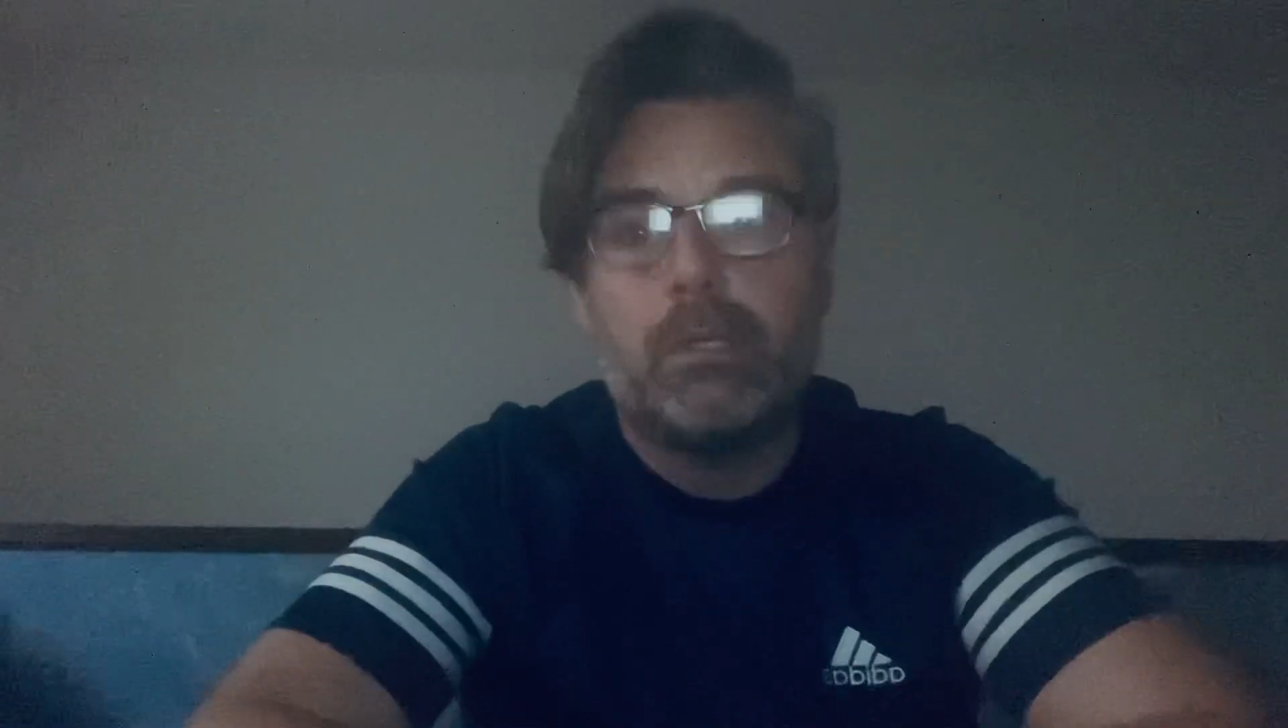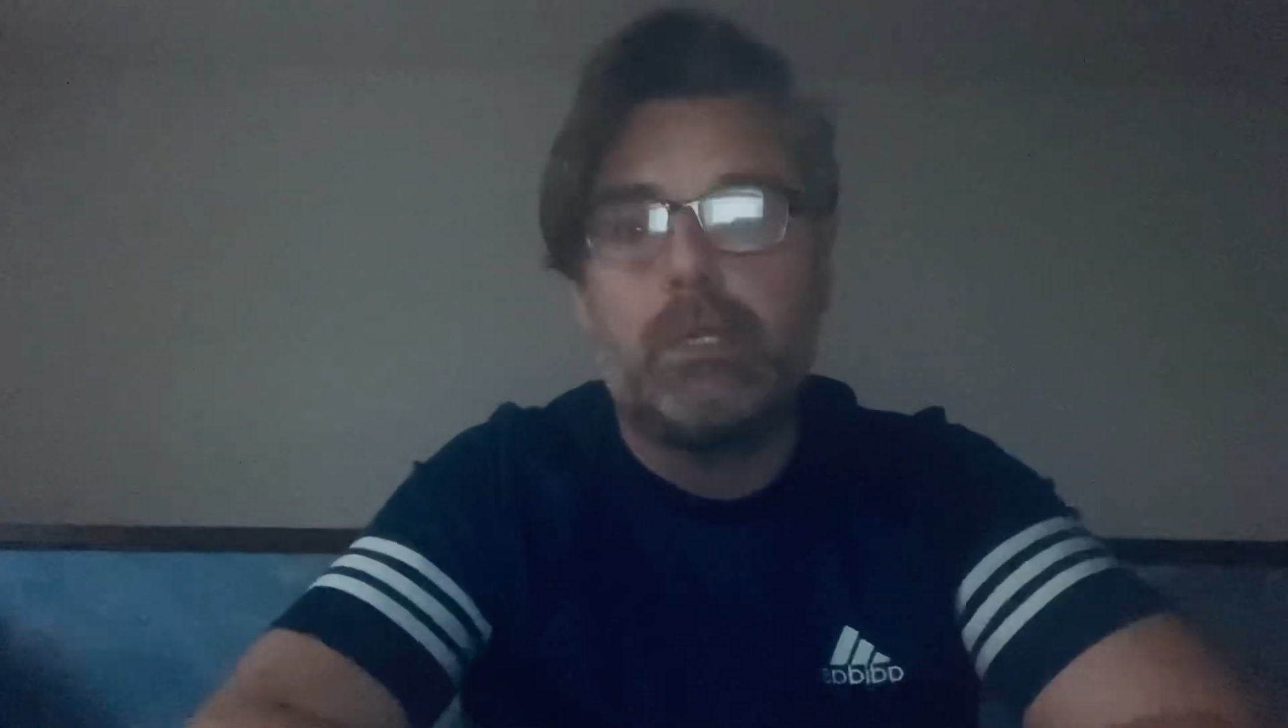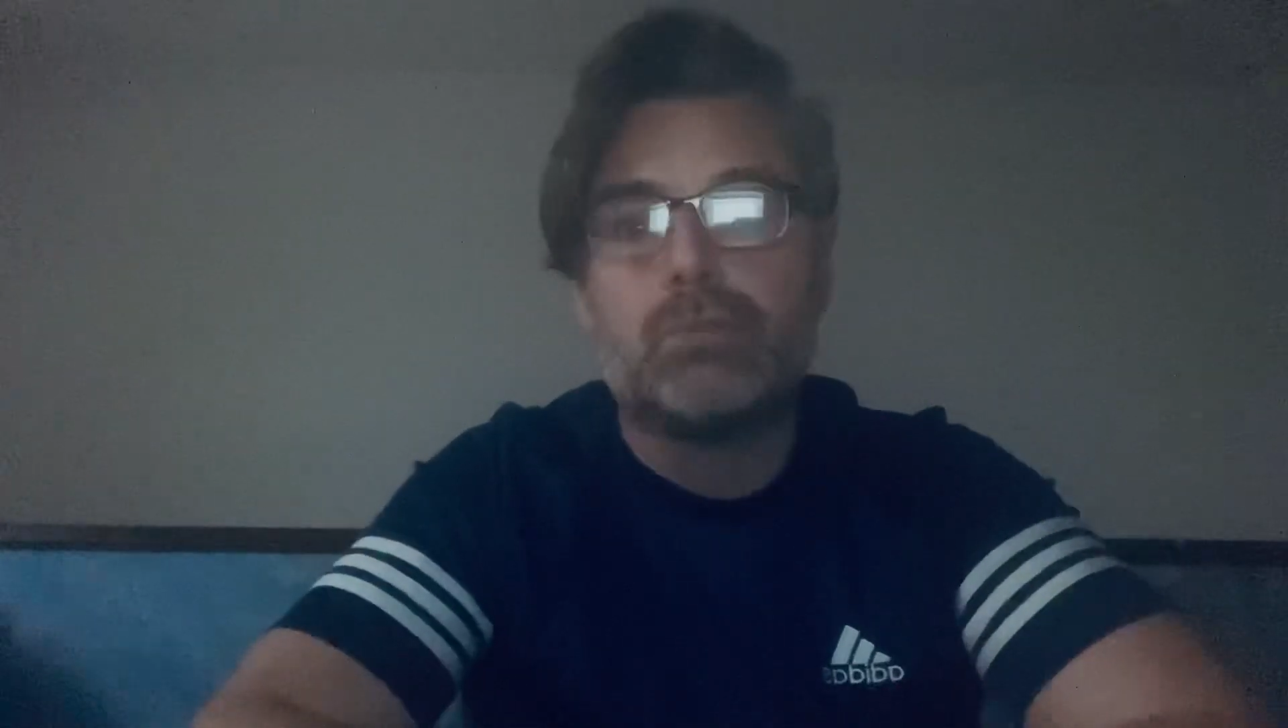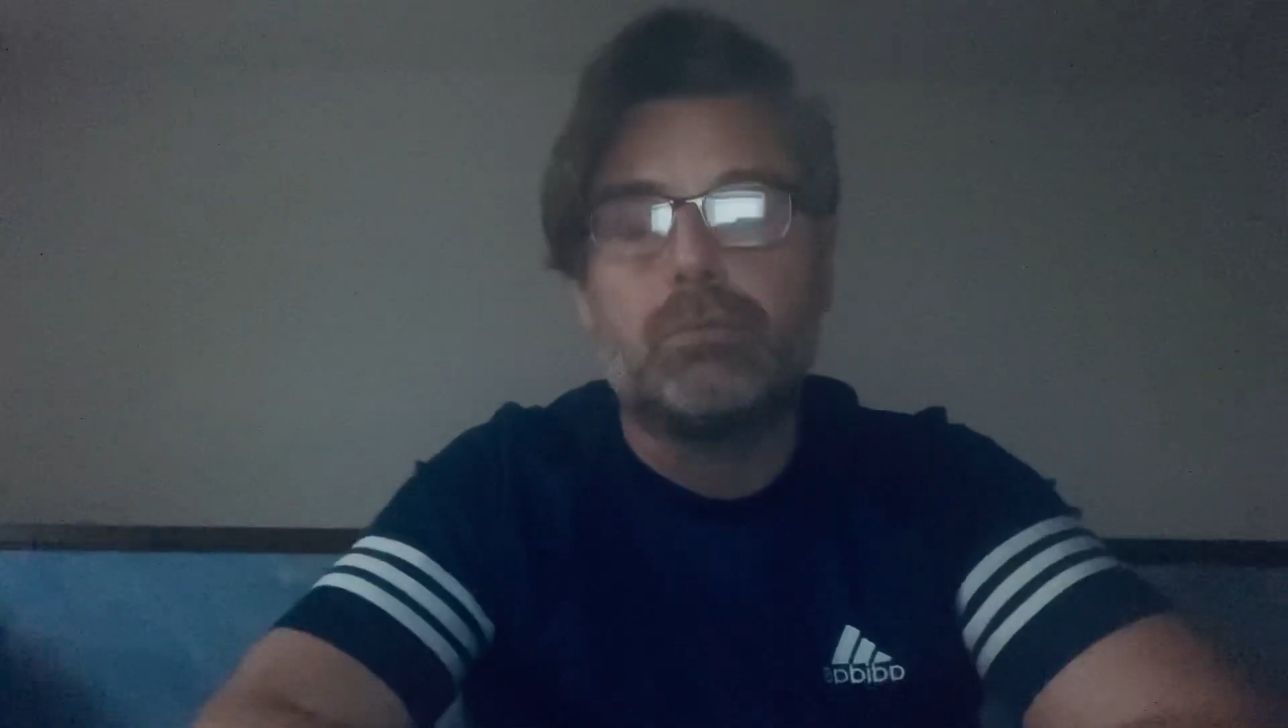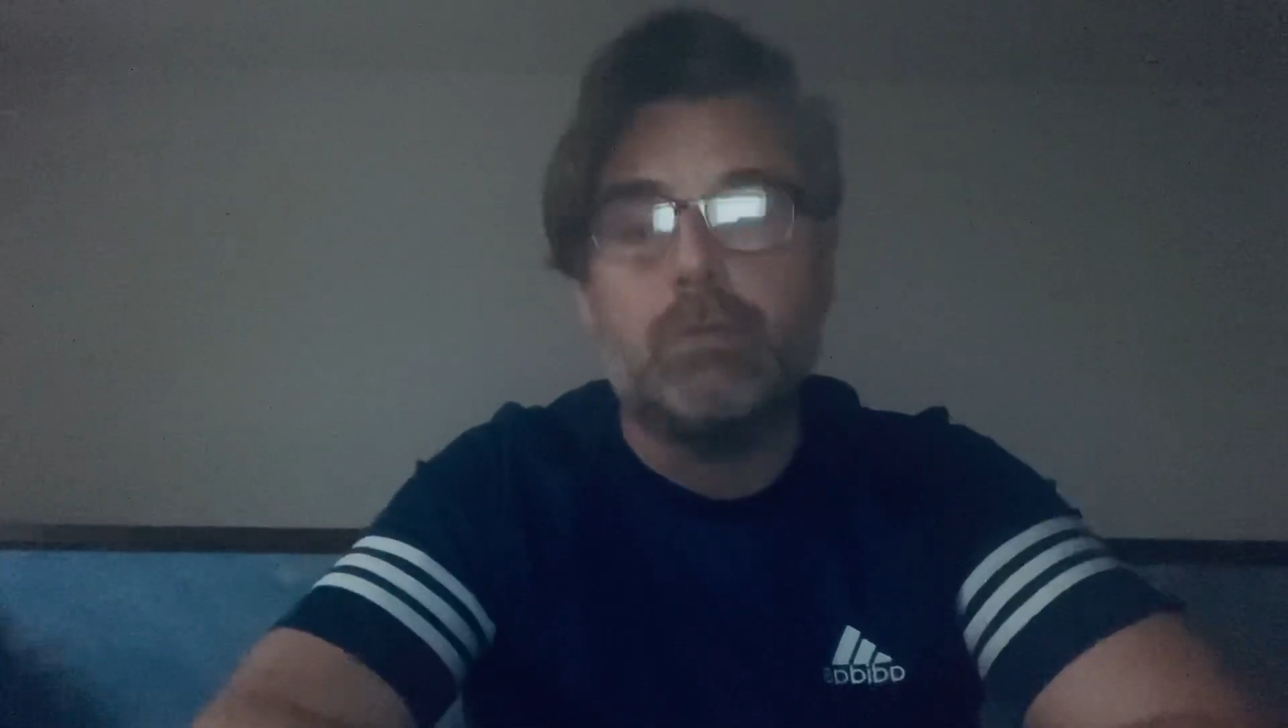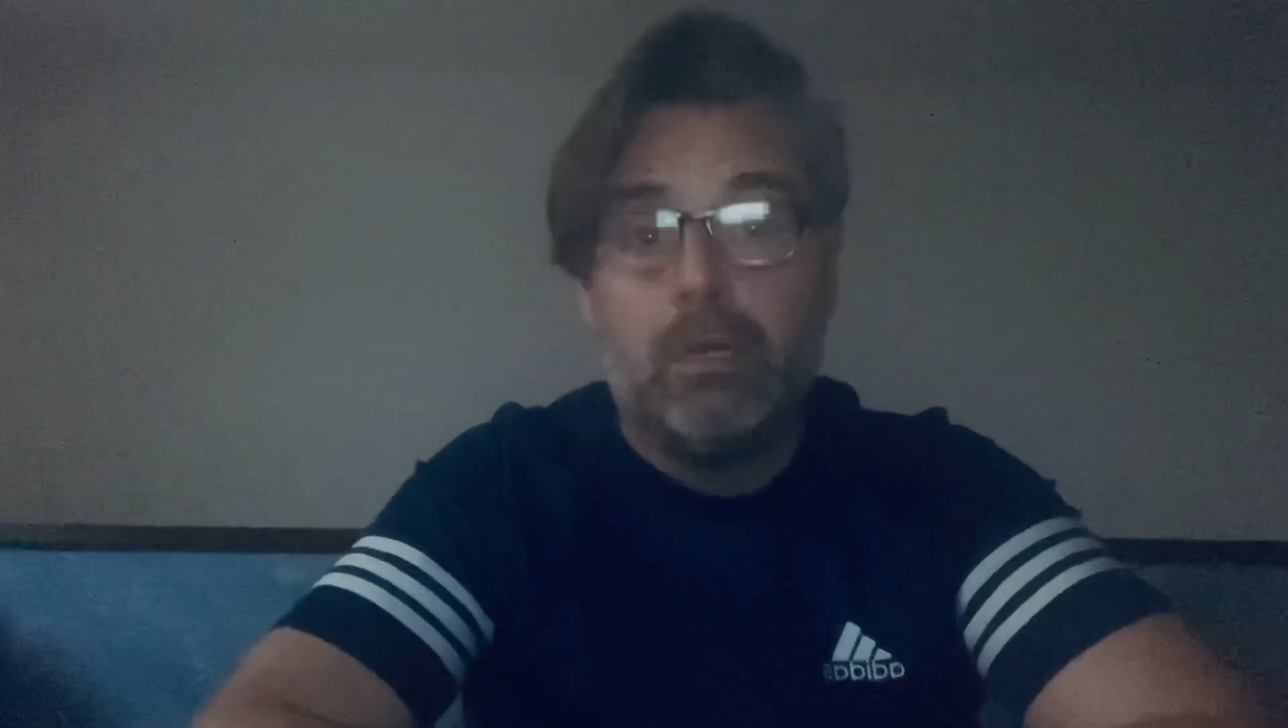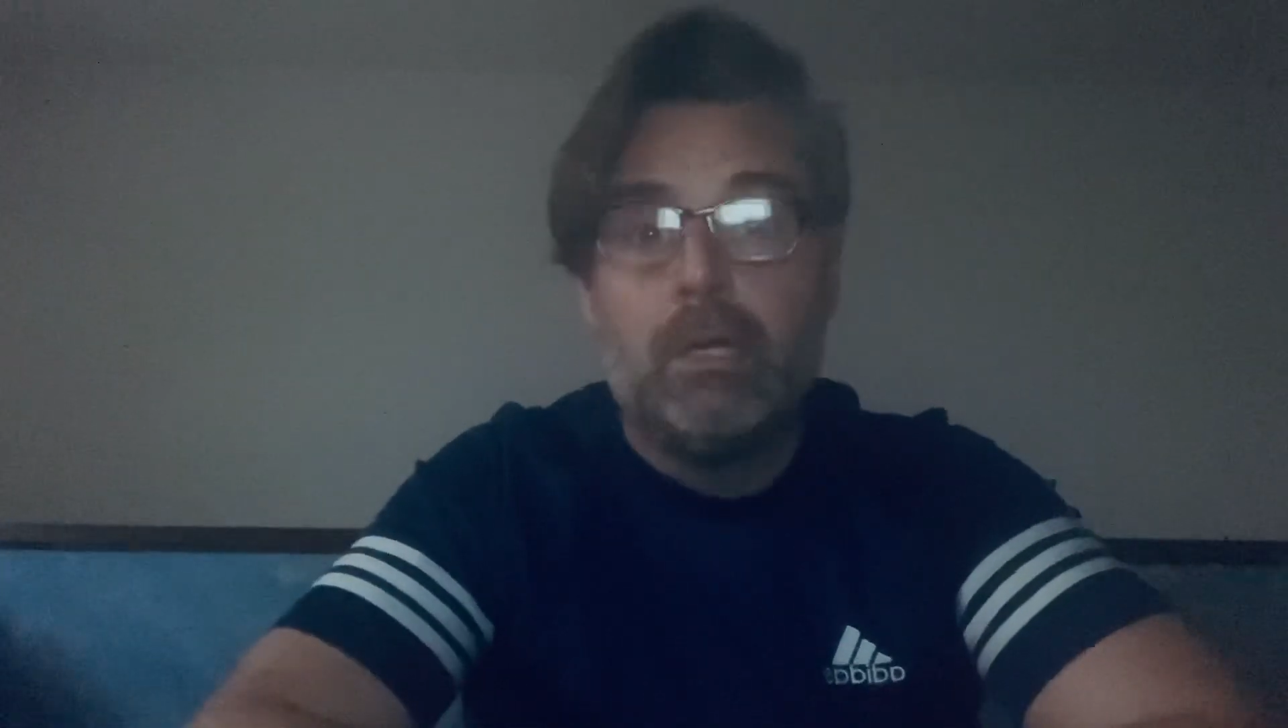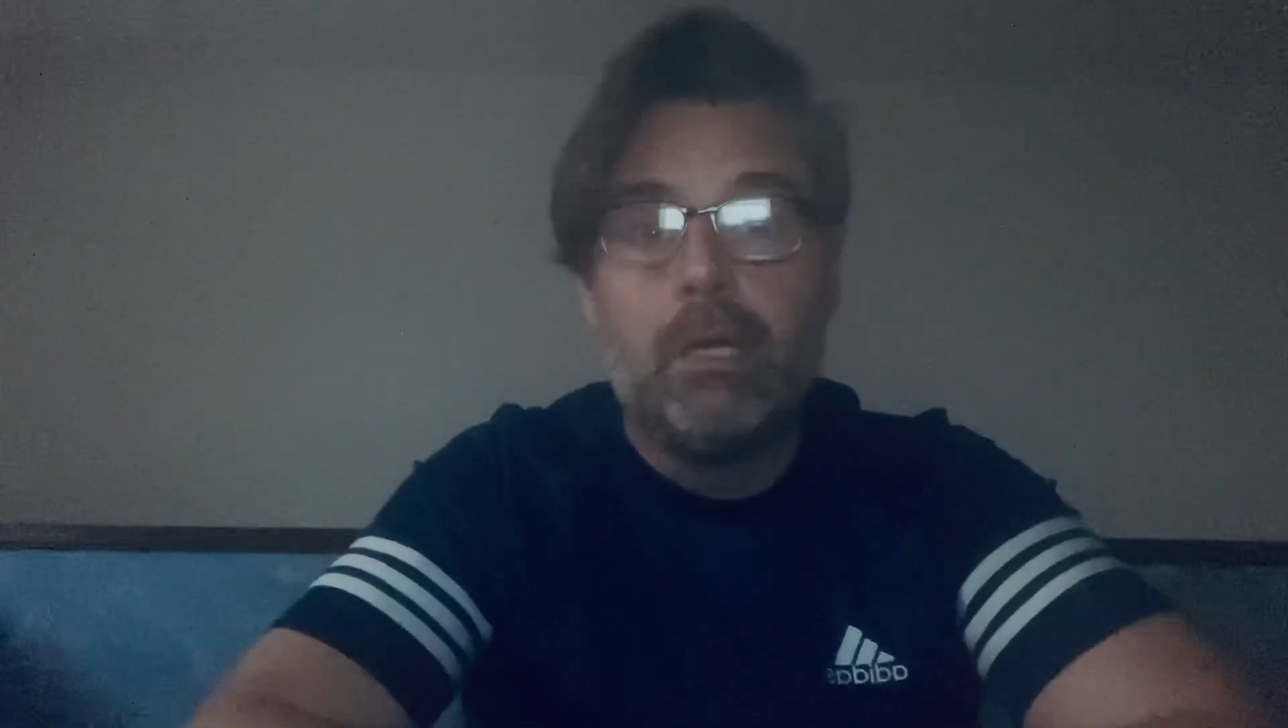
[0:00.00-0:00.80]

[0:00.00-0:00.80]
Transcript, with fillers: nessuno.